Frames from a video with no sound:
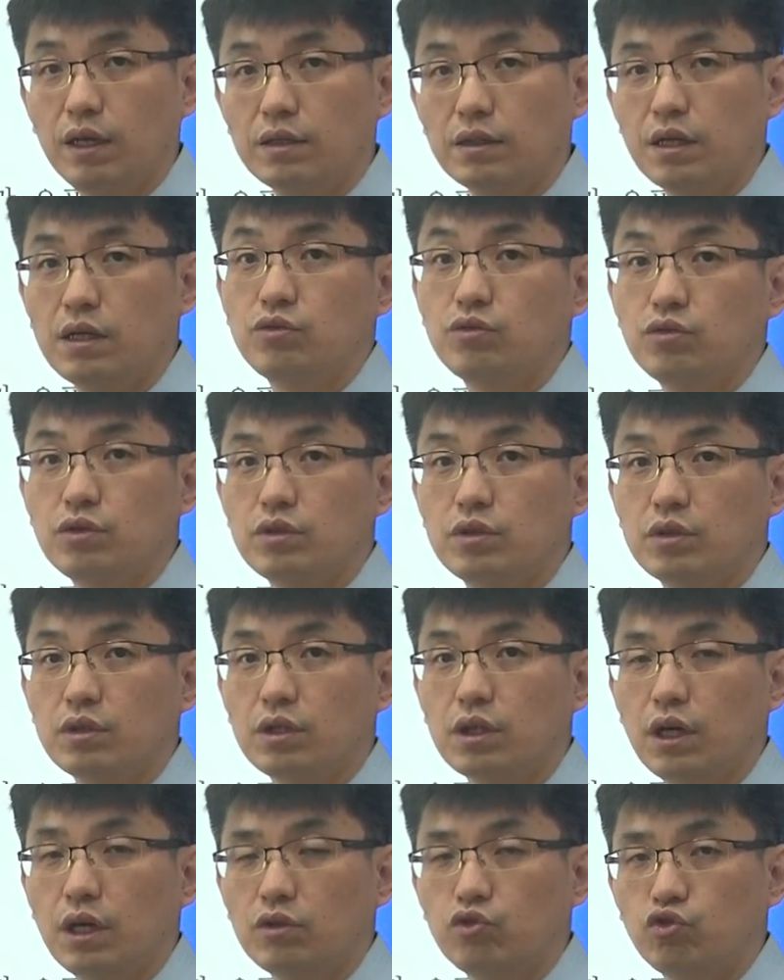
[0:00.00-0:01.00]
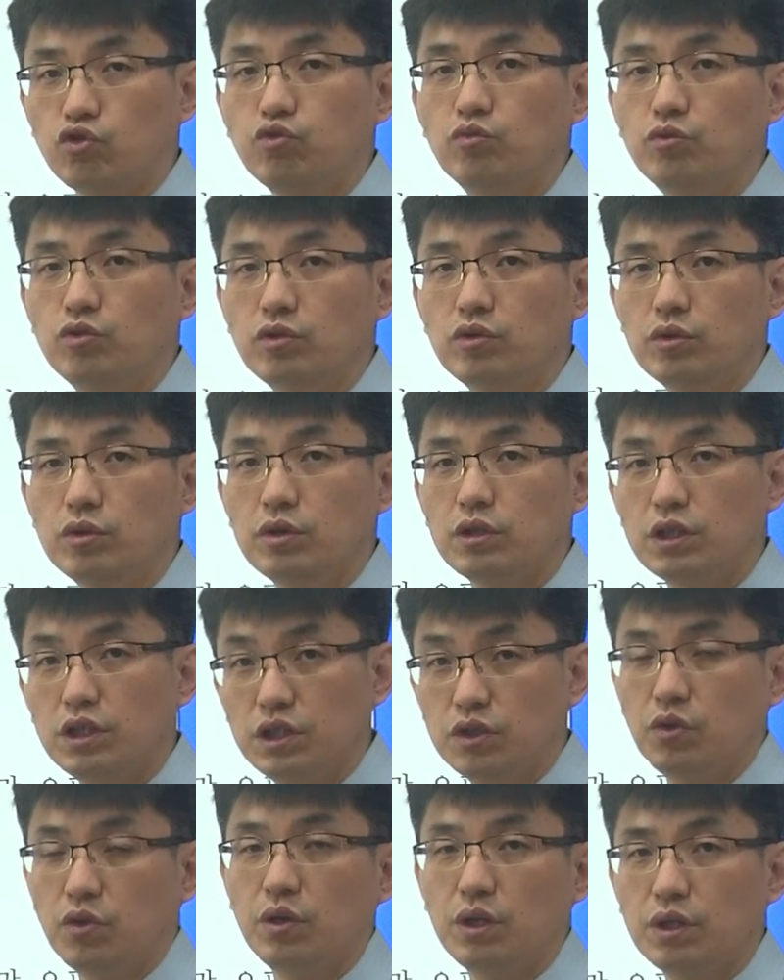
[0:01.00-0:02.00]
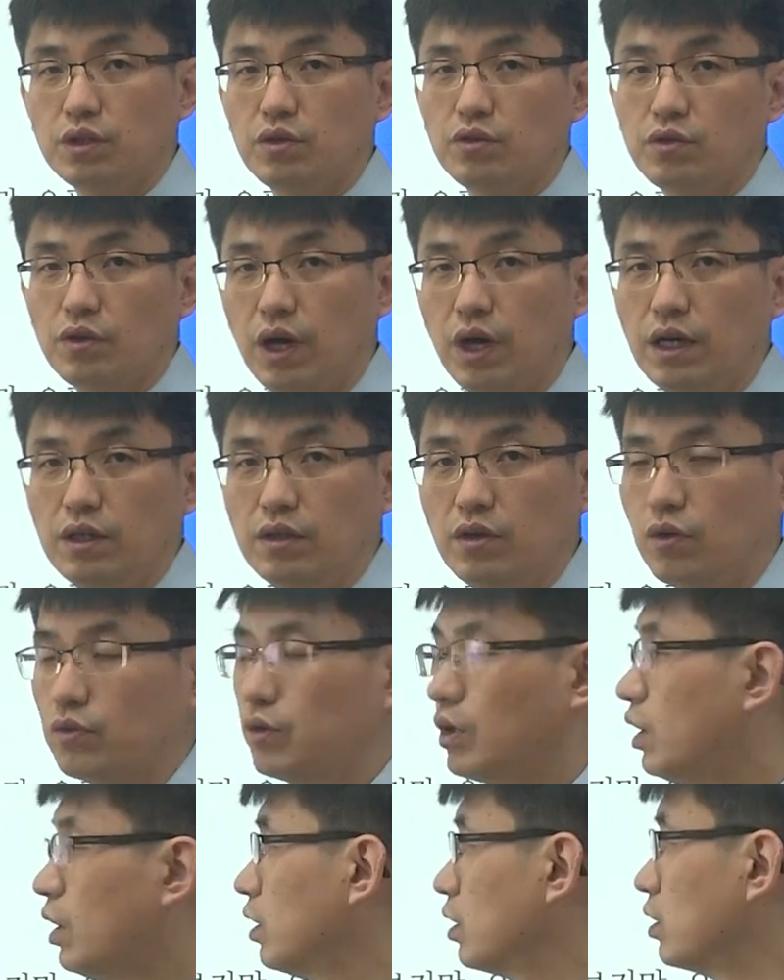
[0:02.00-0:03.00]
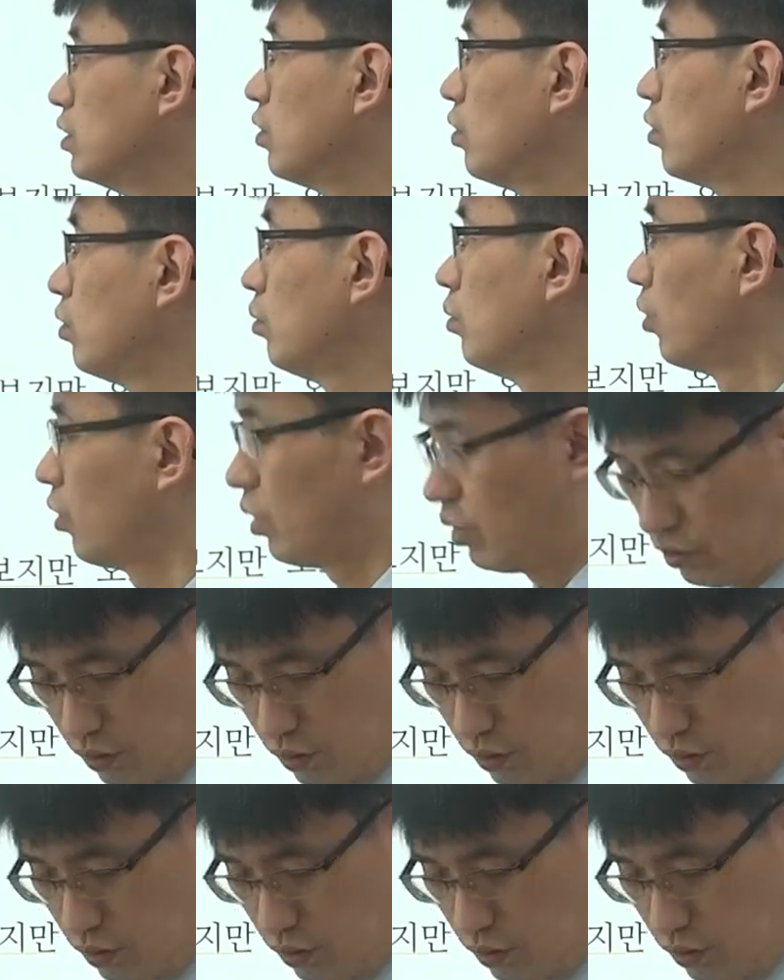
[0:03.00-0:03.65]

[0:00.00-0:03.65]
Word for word: 살 수 있으니까 주문은 인터넷에서 하는 것. 그거를 뭐라